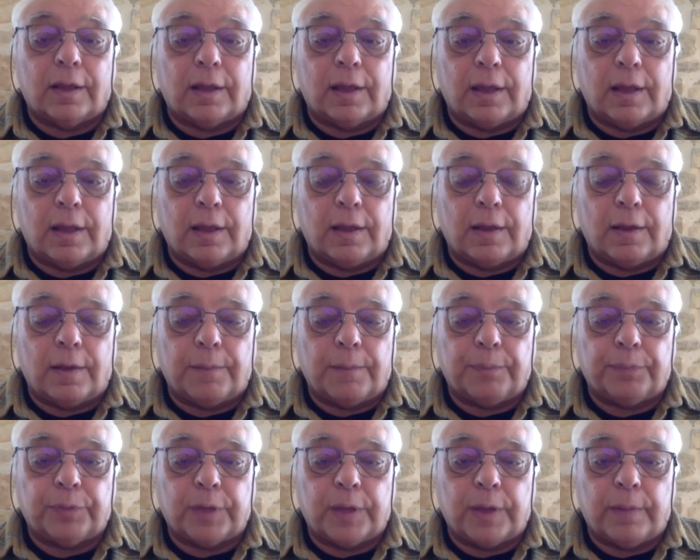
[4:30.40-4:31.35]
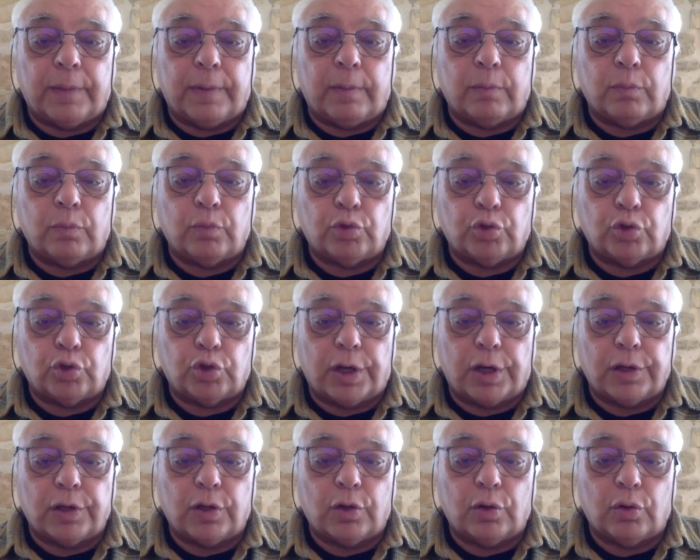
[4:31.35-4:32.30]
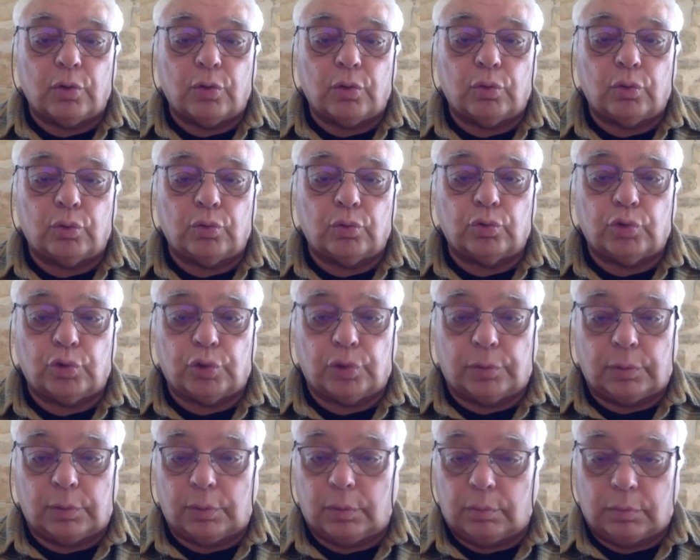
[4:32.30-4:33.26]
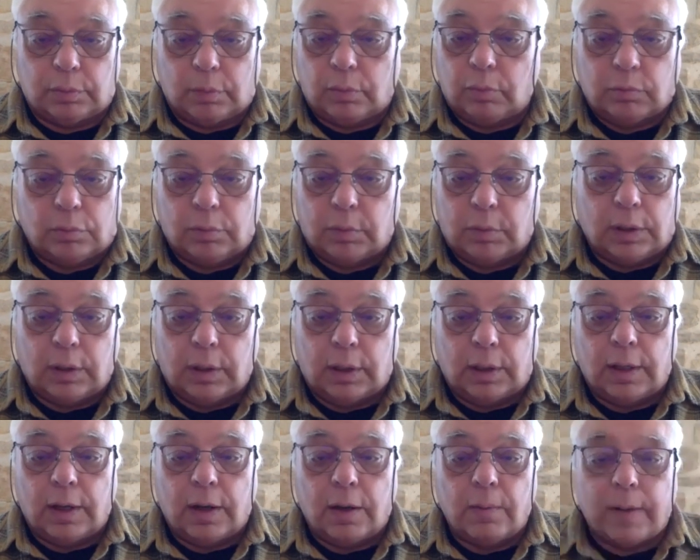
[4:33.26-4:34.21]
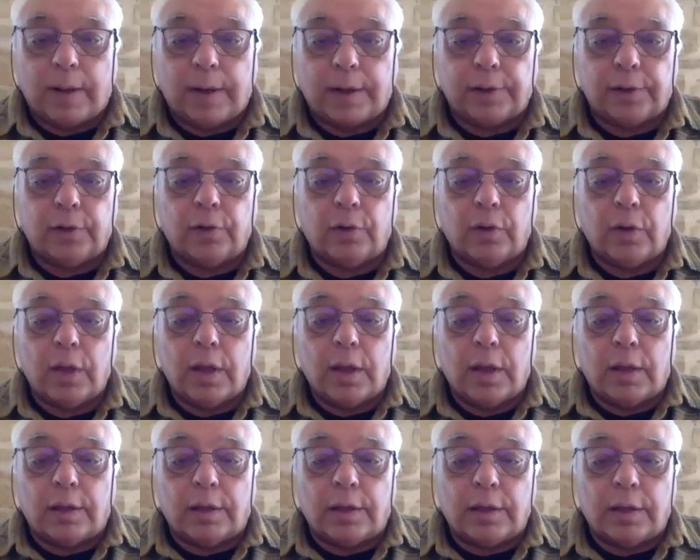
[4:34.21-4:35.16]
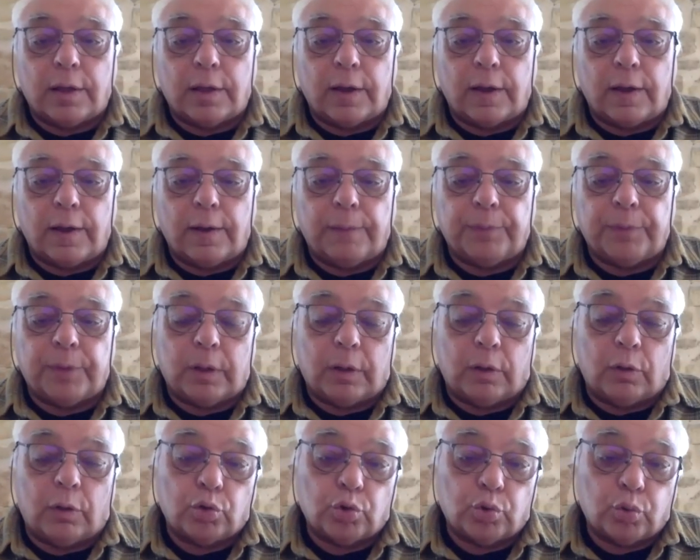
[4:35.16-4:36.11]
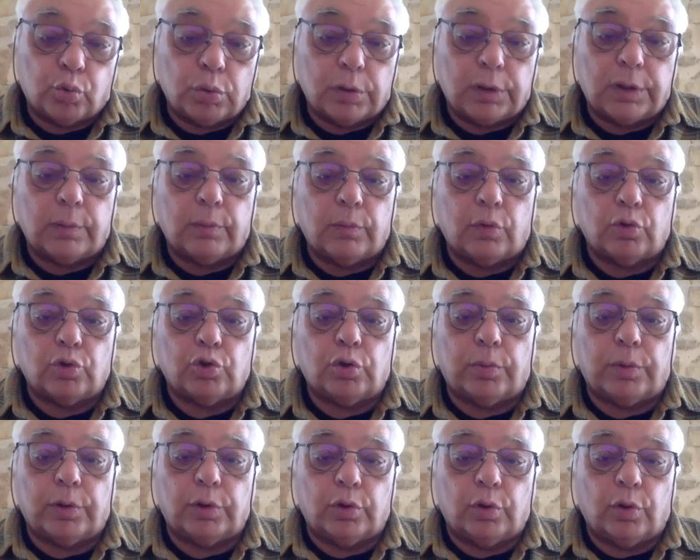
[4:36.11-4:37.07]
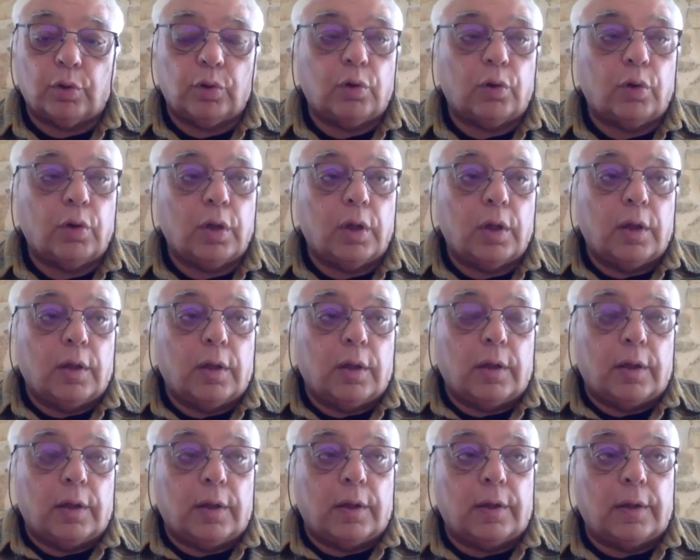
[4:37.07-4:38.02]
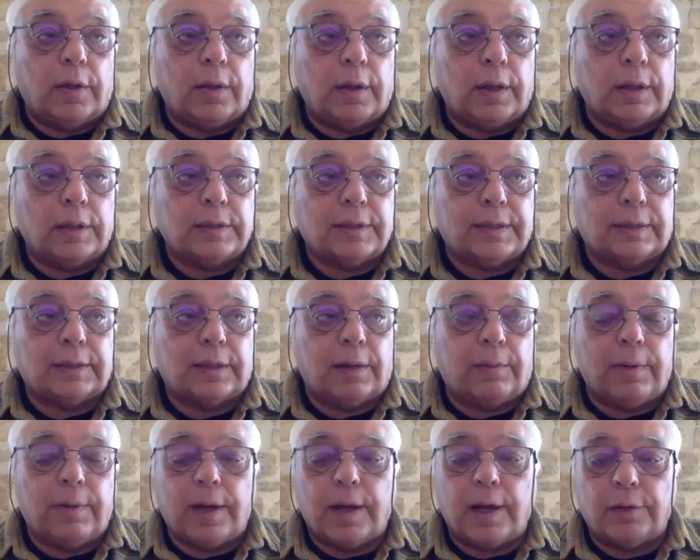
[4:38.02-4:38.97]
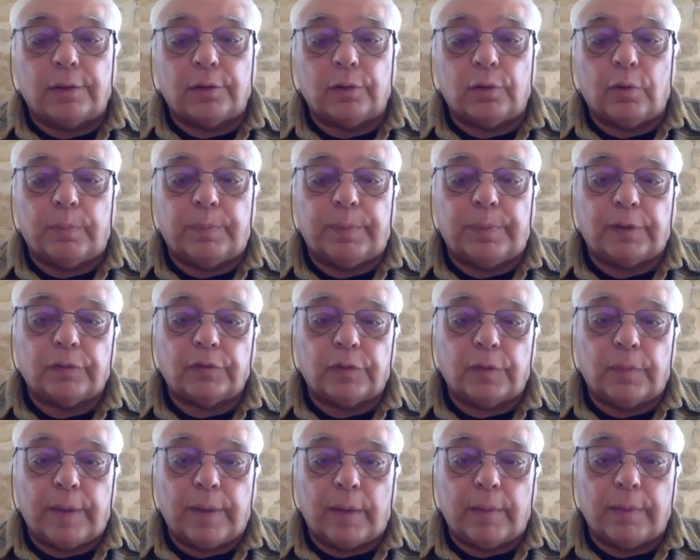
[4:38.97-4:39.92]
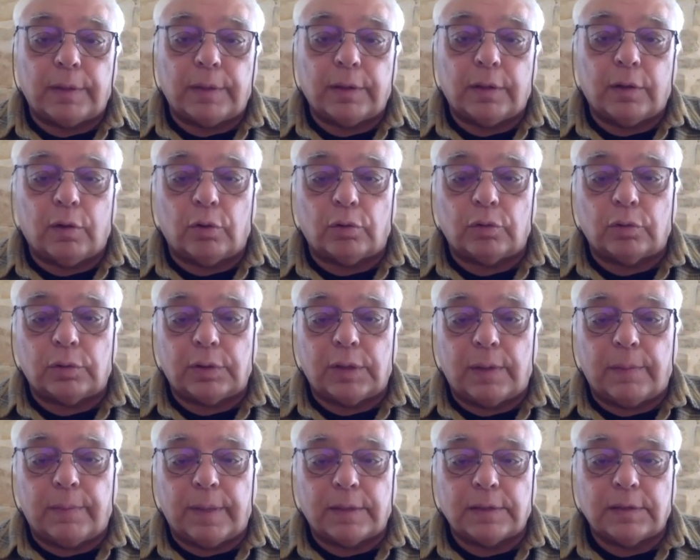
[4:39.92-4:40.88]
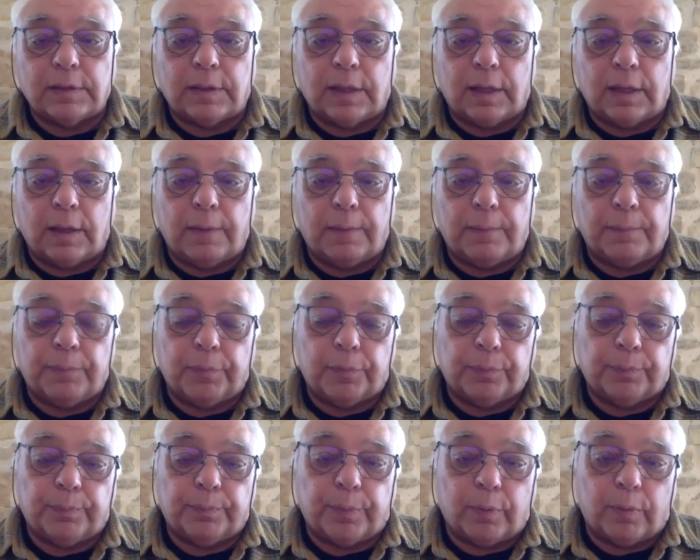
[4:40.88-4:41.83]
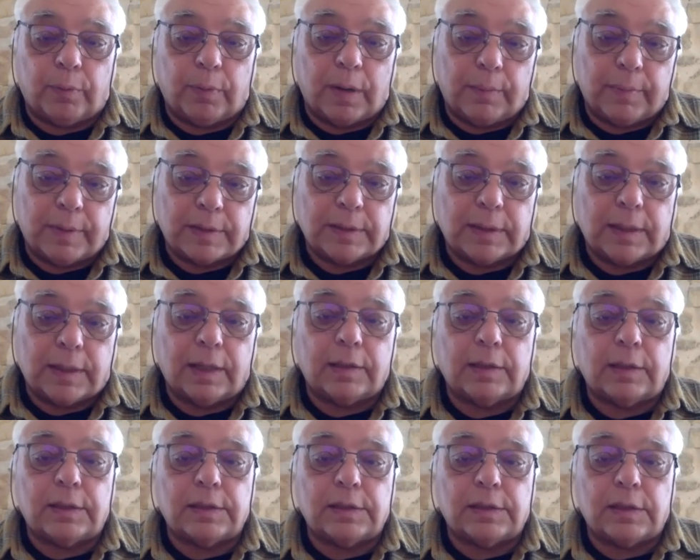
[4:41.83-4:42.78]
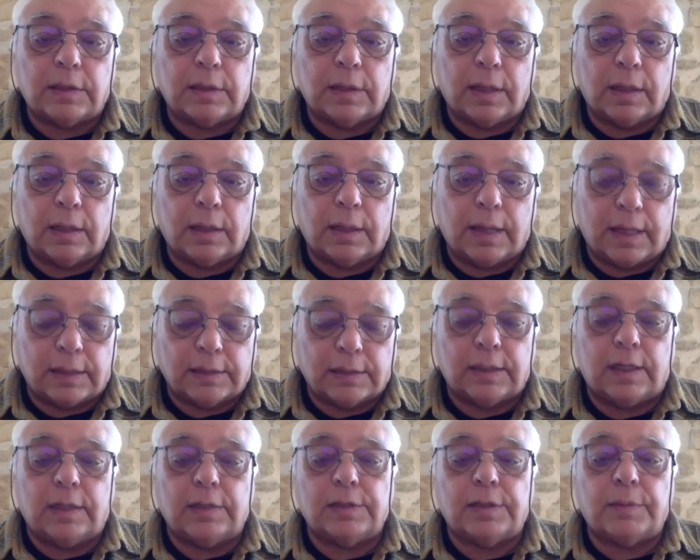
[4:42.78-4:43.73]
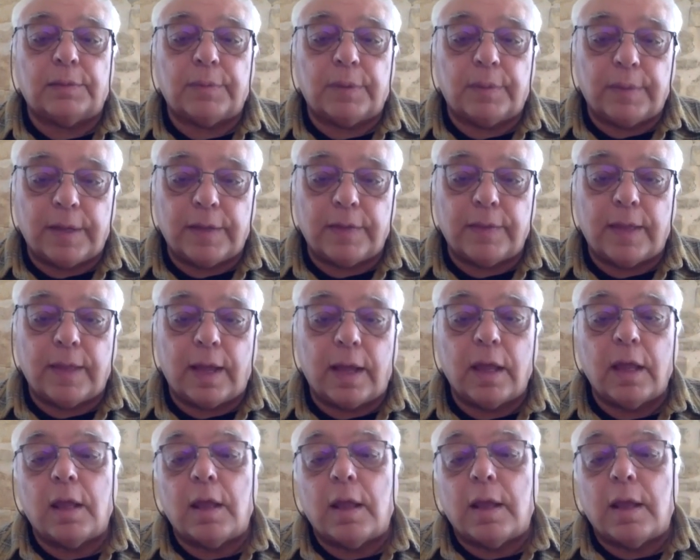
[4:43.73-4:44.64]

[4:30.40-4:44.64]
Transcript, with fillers: que mm, lleva muchos años eh, en, el barrio y que en los últimos, sobre todo, eh, está trabajando principalmente con temas de mm, problemas de gente sin casa, sin vivienda,